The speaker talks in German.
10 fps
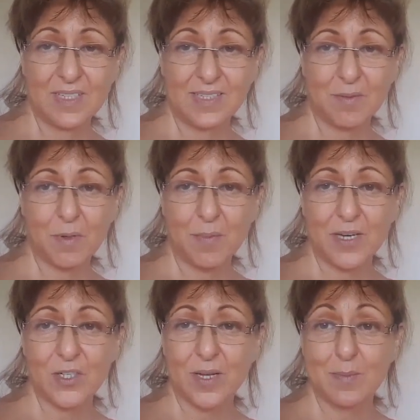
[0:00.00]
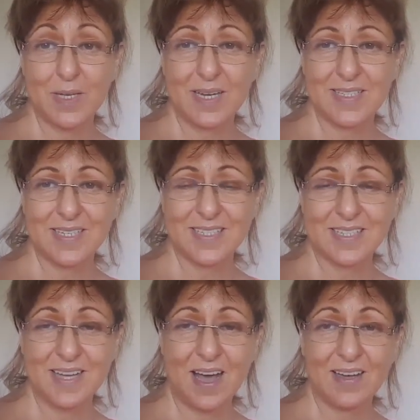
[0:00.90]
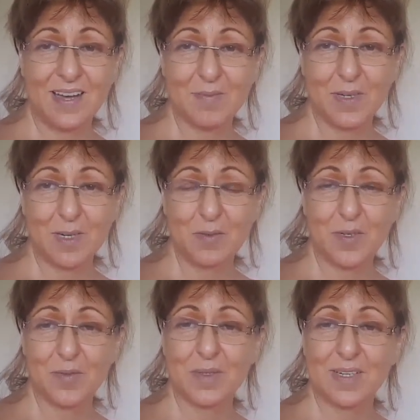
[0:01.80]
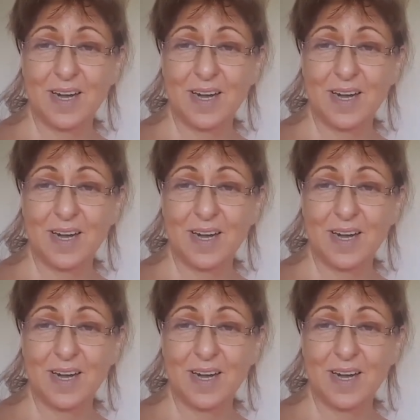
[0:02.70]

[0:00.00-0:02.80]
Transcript: Wie gesagt, mit meinen strammen 61 Jahre hat man natürlich